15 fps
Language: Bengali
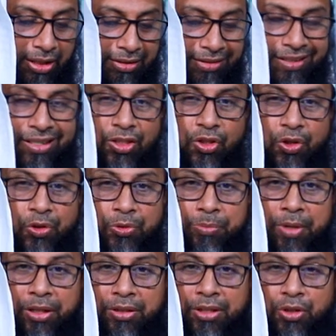তার থেকে যখন
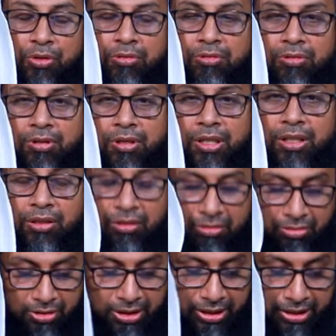বাড়তে শুরু করে
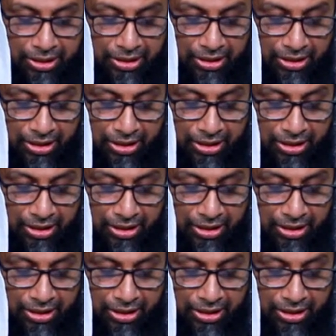তখন থেকে